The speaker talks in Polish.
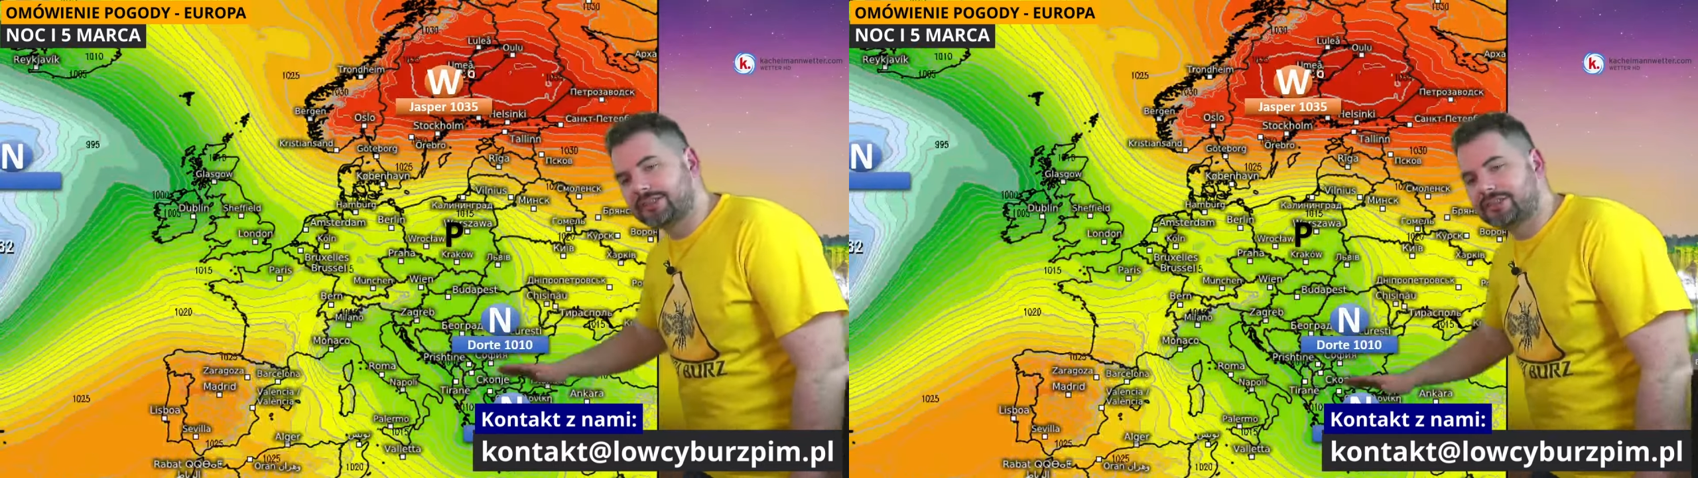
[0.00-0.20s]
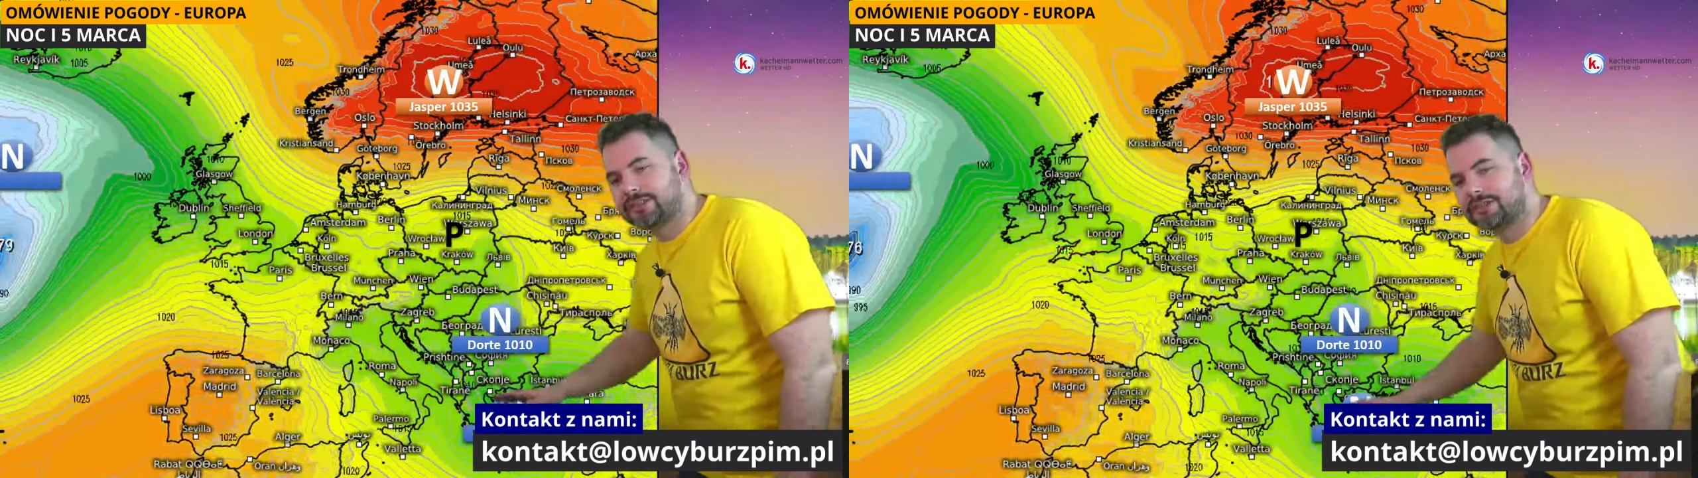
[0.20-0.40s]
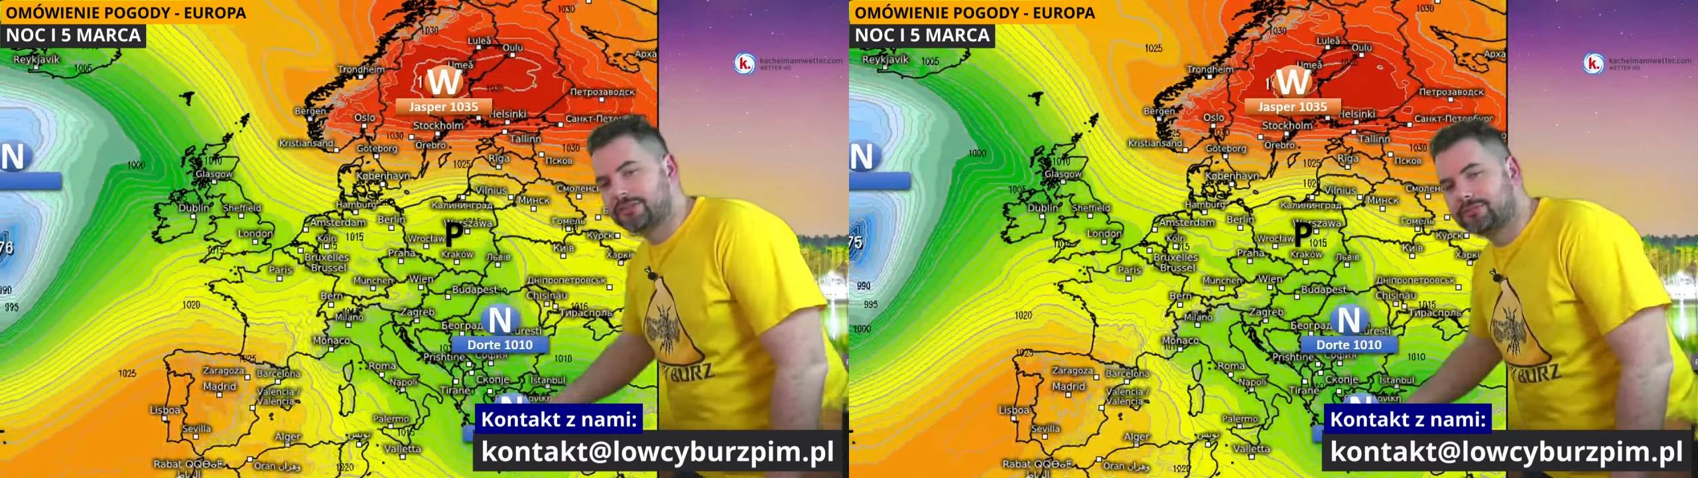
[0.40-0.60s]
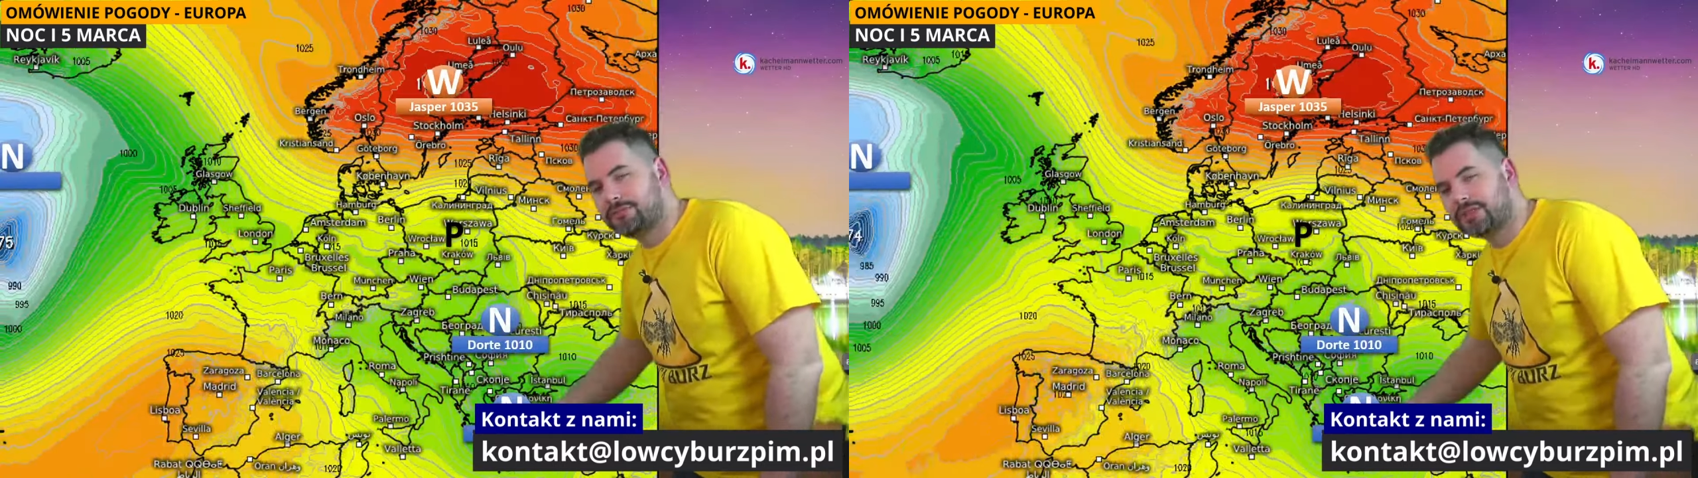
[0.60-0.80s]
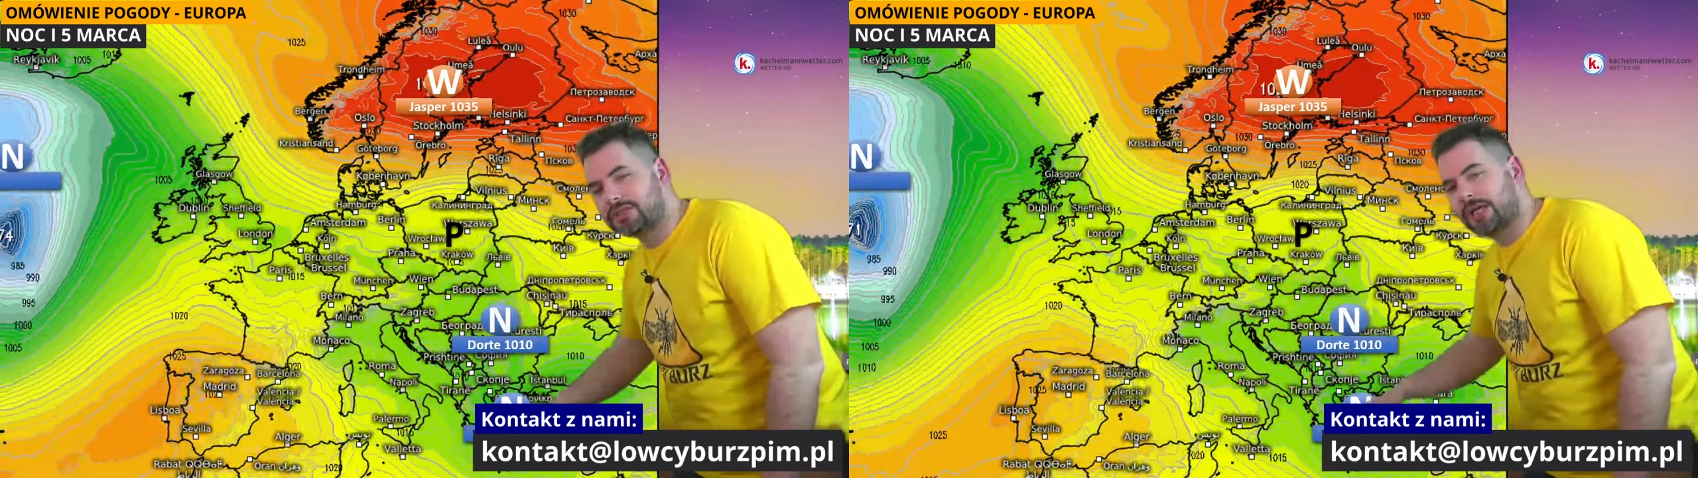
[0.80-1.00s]

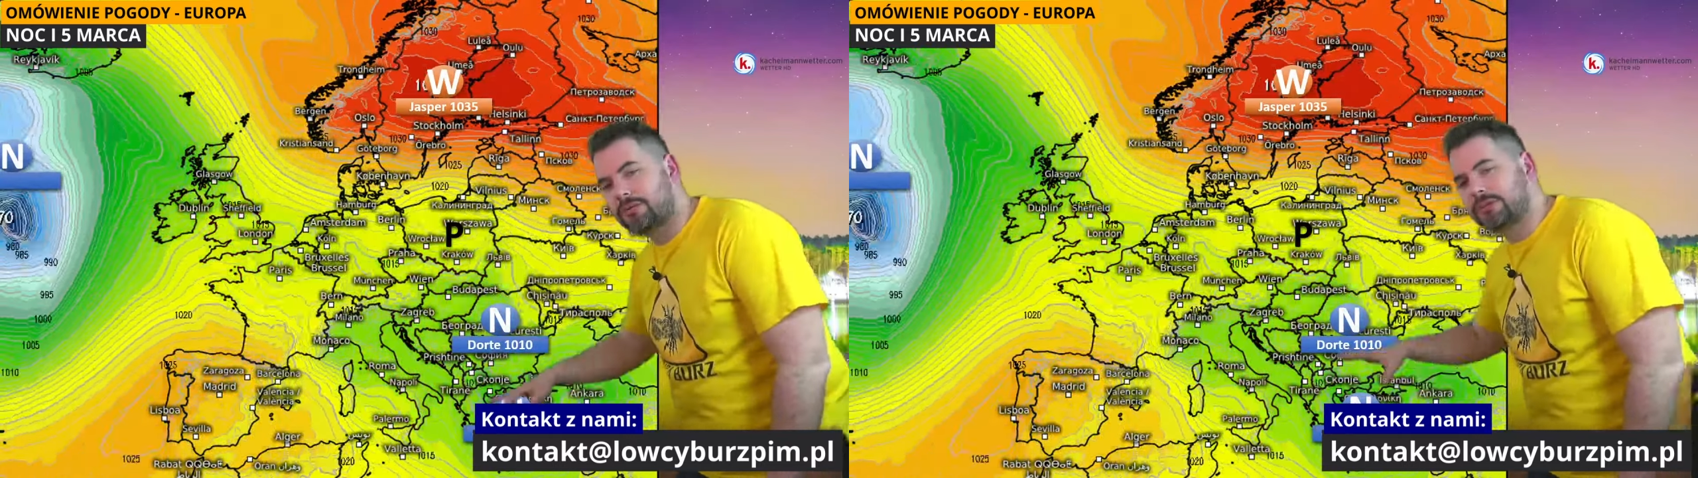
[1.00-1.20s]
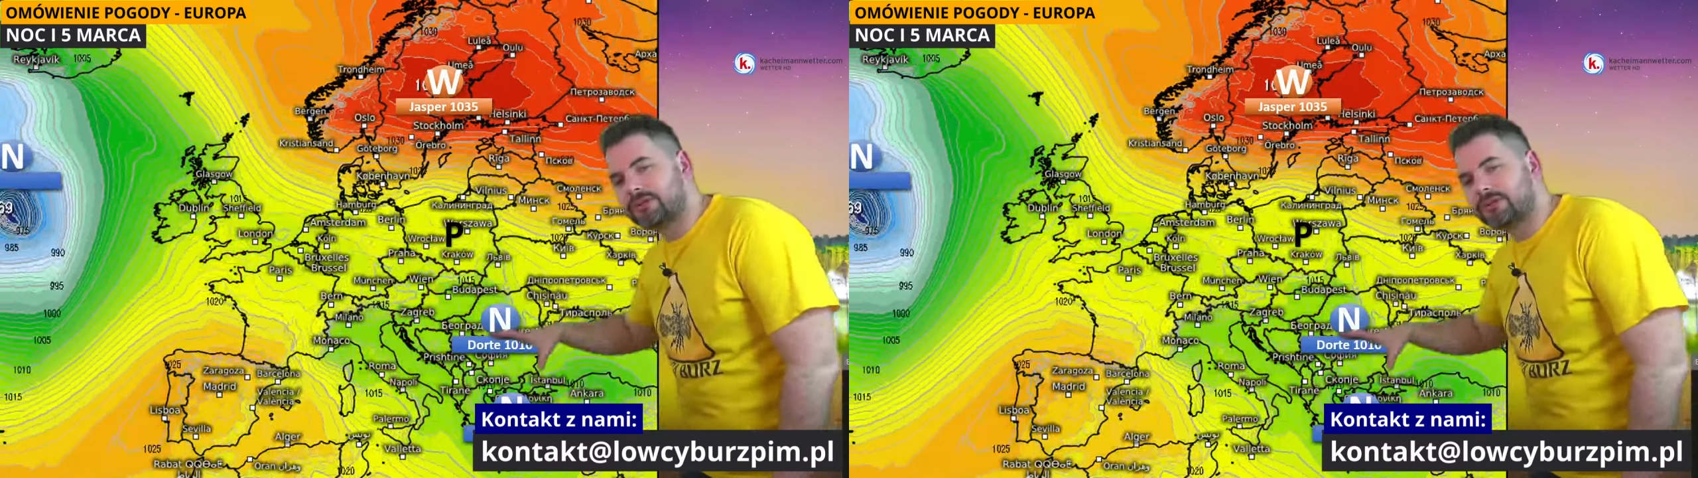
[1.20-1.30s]
zmierzały